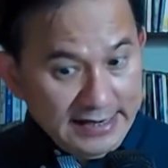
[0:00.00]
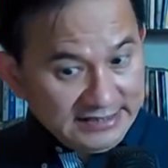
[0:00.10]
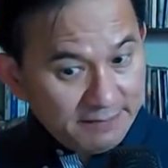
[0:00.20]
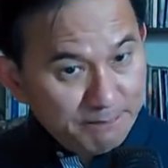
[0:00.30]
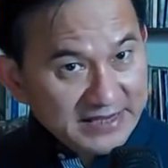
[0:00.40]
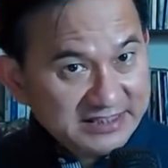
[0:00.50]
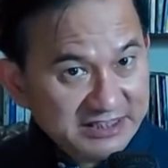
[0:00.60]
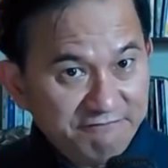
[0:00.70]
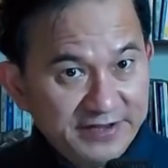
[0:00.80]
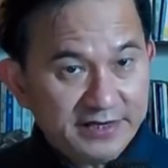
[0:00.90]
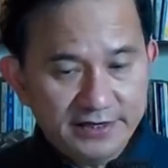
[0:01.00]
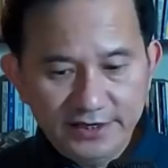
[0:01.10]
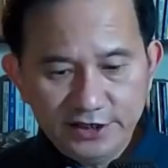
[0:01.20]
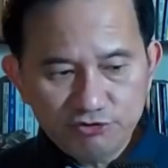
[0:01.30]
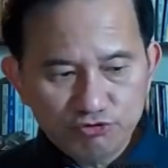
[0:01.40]

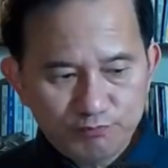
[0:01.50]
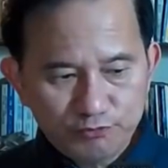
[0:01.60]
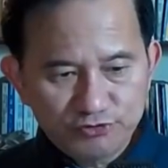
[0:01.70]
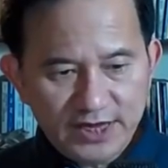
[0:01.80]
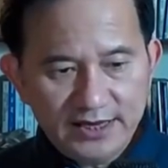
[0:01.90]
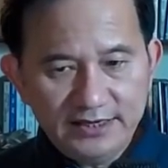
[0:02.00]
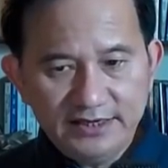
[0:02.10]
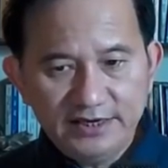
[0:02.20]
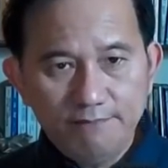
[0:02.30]
Spesifik itu perusahaan